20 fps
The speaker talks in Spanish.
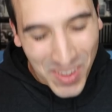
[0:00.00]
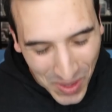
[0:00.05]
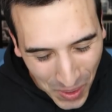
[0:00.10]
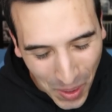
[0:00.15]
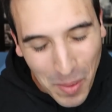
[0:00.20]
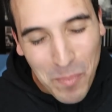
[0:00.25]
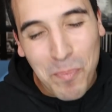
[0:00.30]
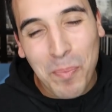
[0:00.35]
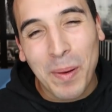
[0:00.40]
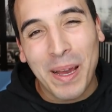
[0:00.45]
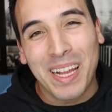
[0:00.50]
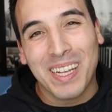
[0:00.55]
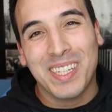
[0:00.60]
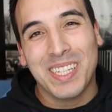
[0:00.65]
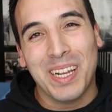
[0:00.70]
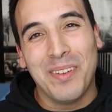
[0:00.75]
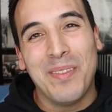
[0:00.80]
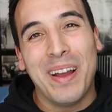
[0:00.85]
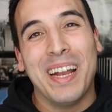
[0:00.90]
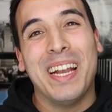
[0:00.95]
¿Qué
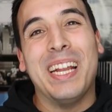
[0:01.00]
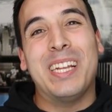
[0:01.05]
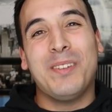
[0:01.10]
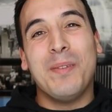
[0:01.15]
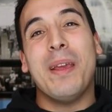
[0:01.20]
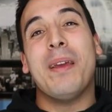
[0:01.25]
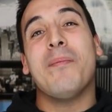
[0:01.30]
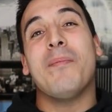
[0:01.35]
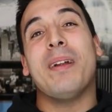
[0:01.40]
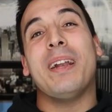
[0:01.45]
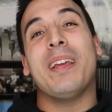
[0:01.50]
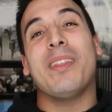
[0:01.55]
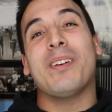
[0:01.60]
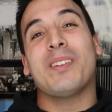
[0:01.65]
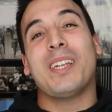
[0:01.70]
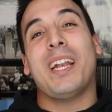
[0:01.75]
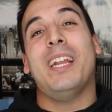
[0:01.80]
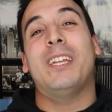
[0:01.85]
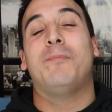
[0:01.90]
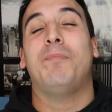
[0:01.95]
pasa, manes?
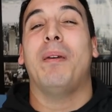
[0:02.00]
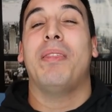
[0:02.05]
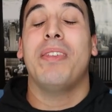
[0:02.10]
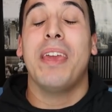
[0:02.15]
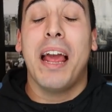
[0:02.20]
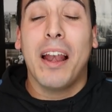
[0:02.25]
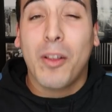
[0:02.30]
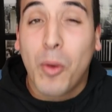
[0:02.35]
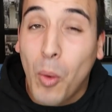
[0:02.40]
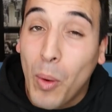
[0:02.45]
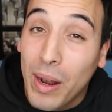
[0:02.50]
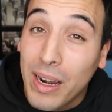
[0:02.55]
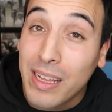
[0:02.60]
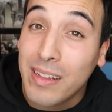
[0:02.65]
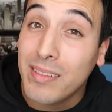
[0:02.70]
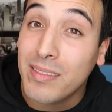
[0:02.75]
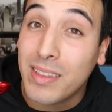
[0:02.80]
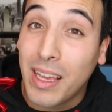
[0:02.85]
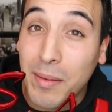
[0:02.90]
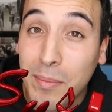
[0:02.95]
Bienvenidos al especial
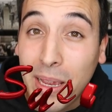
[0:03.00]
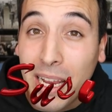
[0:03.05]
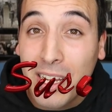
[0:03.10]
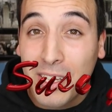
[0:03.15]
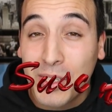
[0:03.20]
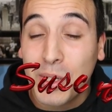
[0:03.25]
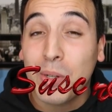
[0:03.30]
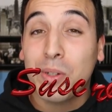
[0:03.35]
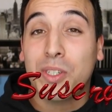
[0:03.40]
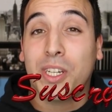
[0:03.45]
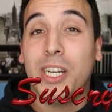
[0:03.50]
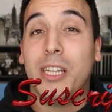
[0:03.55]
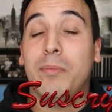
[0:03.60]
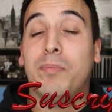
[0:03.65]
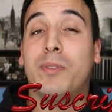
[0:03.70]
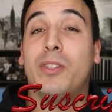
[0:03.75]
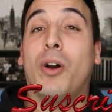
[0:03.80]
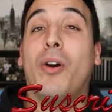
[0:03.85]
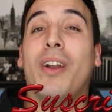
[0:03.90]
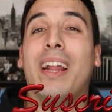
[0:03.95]
40.000
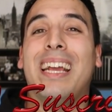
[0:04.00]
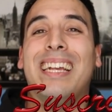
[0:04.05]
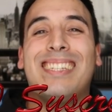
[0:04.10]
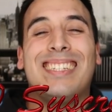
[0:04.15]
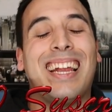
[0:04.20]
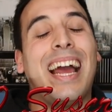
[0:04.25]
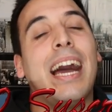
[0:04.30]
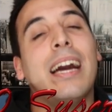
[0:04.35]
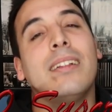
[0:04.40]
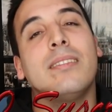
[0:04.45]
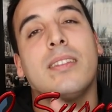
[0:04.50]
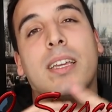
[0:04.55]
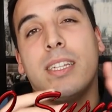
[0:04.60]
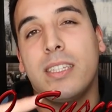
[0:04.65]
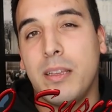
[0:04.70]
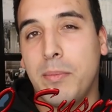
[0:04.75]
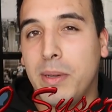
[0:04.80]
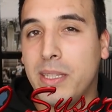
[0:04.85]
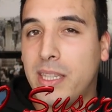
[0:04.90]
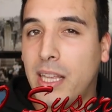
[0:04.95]
suscriptores.
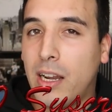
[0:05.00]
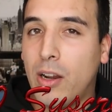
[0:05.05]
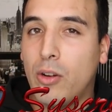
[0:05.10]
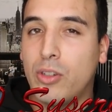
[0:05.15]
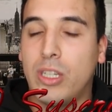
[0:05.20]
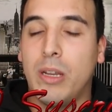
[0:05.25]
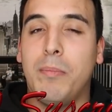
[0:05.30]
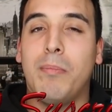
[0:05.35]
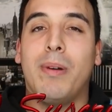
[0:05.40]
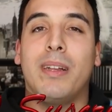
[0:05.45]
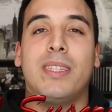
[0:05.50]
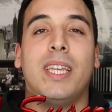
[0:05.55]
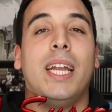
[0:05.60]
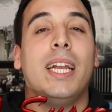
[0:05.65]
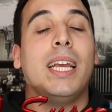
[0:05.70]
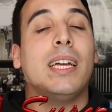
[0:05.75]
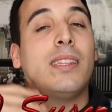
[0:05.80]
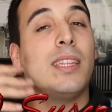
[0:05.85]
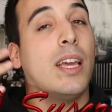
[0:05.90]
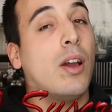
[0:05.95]
Antes de meternos en
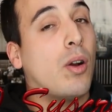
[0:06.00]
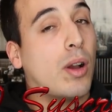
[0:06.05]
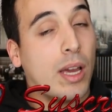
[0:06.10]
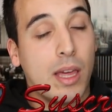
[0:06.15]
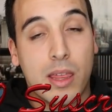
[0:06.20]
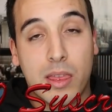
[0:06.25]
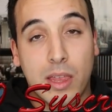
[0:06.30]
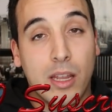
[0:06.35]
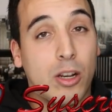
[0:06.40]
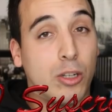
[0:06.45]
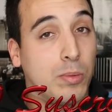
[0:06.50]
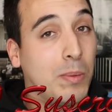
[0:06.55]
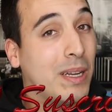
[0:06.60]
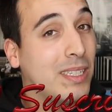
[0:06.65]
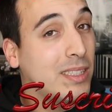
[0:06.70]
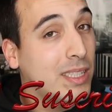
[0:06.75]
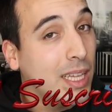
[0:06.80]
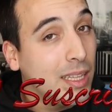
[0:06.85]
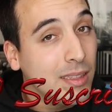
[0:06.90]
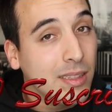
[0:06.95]
materia, tengo que deciros
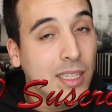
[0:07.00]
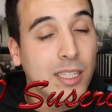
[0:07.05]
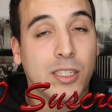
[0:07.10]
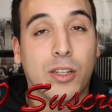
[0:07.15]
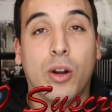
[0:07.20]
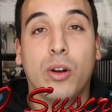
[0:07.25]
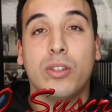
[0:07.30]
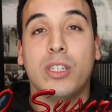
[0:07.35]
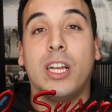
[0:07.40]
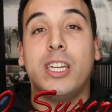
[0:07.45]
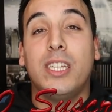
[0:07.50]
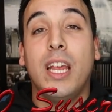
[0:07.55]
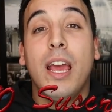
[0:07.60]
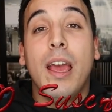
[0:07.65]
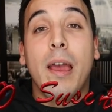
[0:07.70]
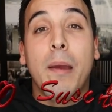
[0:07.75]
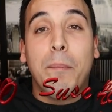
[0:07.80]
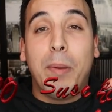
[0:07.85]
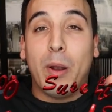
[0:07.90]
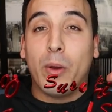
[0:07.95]
bastantes cosas
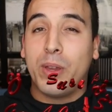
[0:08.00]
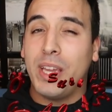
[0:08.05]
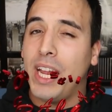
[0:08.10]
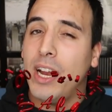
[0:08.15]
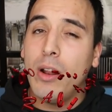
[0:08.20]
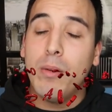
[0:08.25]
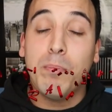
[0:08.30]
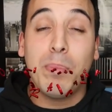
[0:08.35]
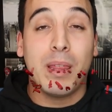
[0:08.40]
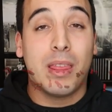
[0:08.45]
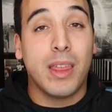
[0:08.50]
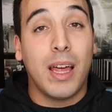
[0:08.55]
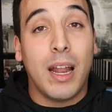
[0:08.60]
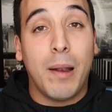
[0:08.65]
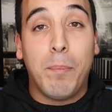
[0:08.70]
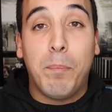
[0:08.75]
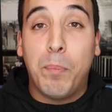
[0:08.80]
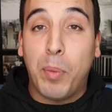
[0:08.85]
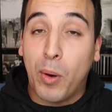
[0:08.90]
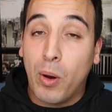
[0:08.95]
pero quiero
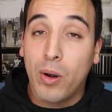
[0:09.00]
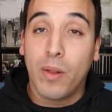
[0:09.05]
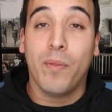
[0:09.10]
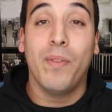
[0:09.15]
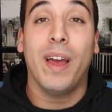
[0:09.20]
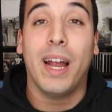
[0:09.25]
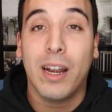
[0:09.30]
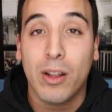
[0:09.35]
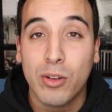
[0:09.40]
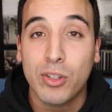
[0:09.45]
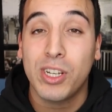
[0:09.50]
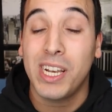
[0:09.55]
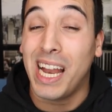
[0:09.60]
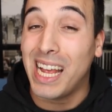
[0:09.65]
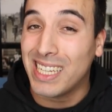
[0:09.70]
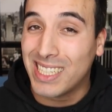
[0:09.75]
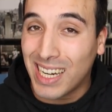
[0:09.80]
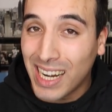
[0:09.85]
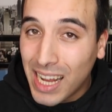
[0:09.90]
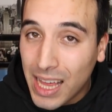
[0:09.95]
empezar por daros
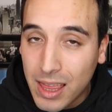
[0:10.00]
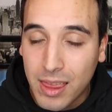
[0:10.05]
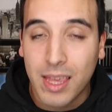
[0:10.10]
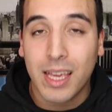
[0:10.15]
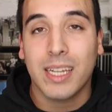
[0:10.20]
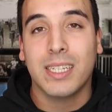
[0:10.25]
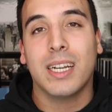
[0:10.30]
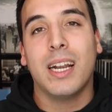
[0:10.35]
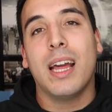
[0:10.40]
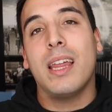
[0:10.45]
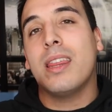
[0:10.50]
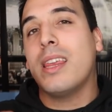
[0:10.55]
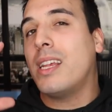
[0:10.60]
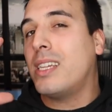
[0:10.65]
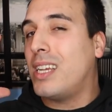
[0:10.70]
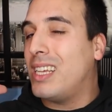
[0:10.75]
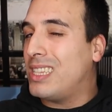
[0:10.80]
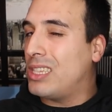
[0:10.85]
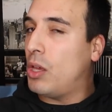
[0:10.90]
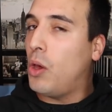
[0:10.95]
las gracias.
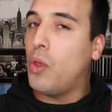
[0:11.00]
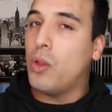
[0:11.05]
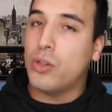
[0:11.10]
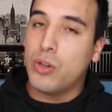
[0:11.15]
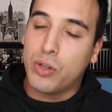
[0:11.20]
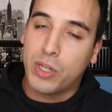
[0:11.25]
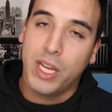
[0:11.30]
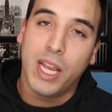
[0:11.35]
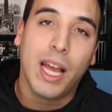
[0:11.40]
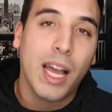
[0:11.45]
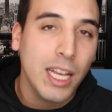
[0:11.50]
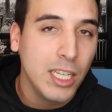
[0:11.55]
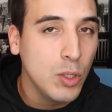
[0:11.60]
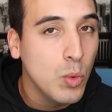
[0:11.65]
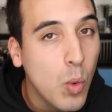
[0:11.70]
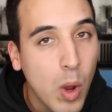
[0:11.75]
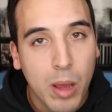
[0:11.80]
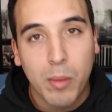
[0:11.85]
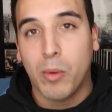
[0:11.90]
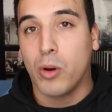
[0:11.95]
Gracias a todos los que llegáis
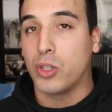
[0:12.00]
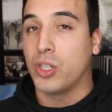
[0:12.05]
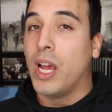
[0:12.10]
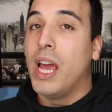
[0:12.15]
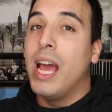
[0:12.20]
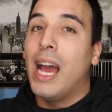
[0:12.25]
nuevos,